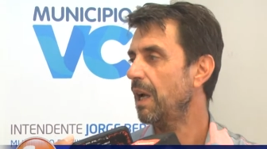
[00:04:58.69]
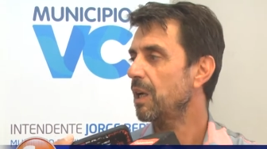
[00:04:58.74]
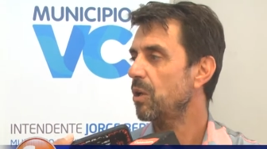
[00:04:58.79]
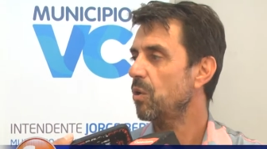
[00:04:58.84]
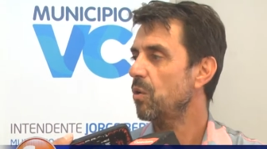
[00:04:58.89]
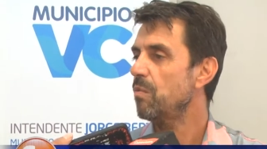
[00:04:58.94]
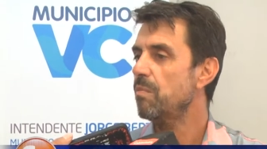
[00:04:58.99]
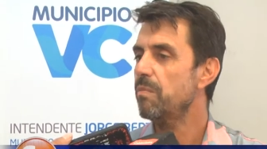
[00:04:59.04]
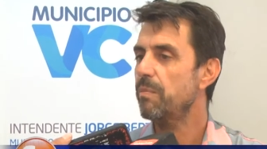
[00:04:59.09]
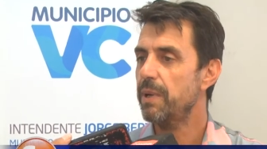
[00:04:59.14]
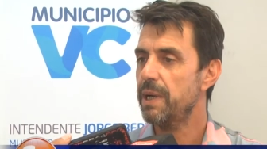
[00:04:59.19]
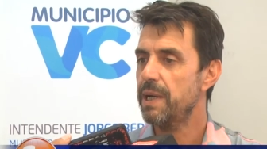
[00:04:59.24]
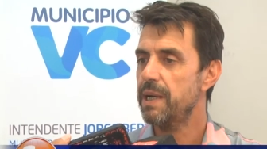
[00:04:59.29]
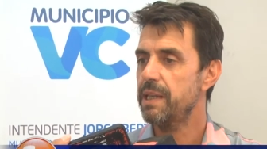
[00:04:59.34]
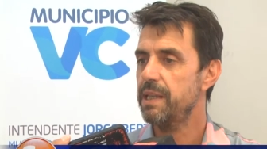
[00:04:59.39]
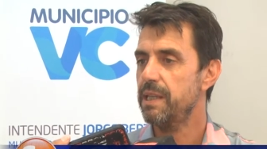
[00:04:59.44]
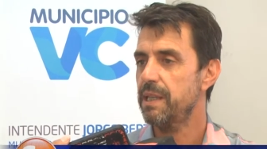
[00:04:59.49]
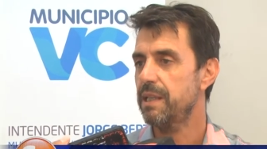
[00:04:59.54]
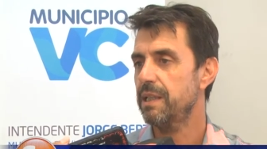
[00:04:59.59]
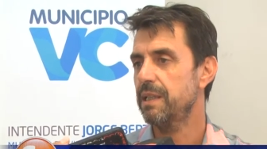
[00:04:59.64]

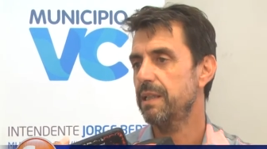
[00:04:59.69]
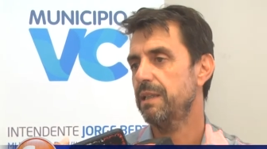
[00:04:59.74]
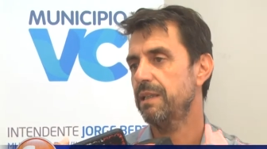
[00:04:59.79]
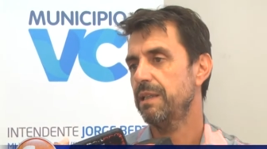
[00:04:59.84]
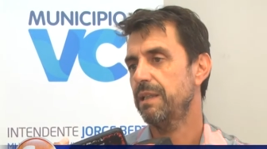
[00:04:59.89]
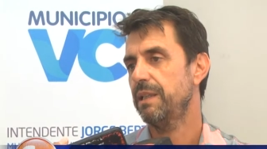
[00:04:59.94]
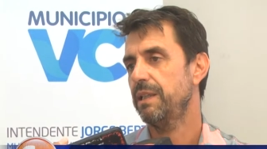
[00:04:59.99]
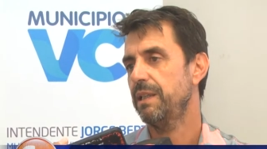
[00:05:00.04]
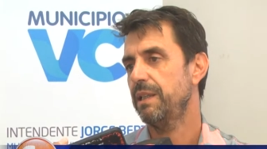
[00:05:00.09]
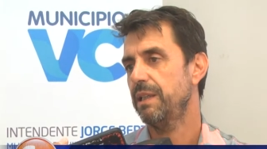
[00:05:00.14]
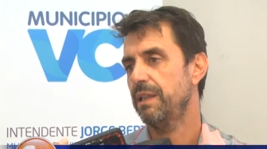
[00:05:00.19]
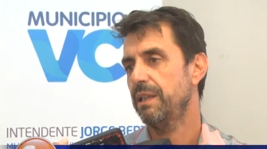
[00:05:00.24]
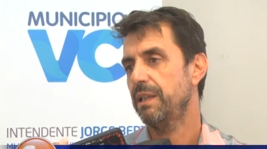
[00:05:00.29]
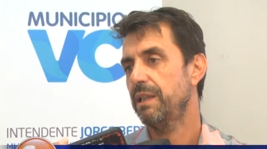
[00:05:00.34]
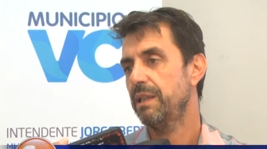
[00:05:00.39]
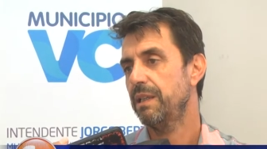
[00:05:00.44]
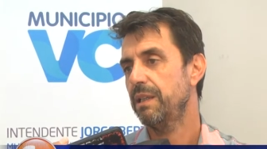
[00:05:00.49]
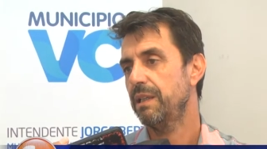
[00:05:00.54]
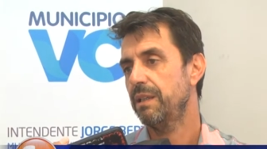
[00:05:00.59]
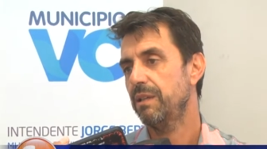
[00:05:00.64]
acompañan eh,
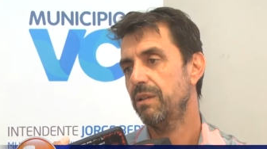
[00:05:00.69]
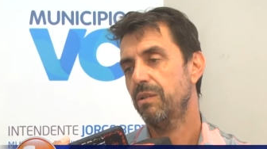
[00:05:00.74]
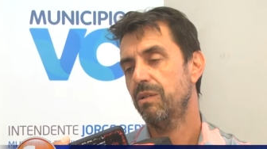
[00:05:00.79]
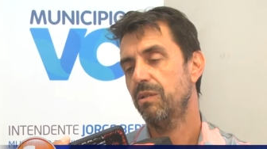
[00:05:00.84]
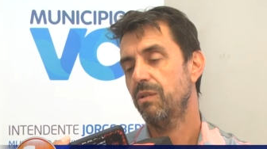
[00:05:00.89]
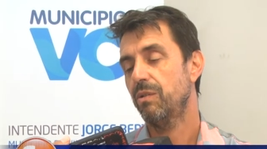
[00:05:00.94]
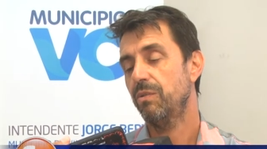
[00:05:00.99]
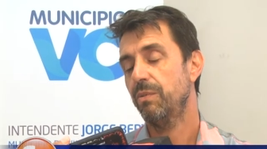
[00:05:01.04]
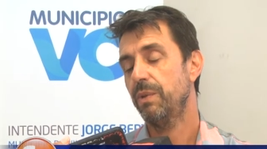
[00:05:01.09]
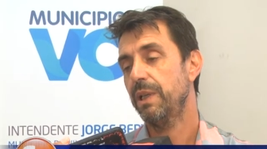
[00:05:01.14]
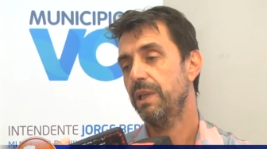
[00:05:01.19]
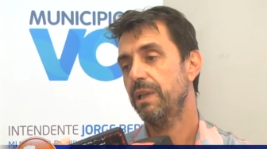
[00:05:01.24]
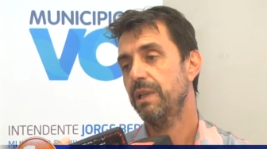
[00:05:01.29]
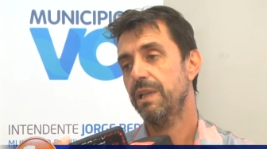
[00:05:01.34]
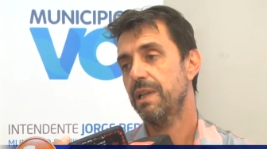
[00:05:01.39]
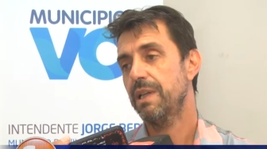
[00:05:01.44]
o bien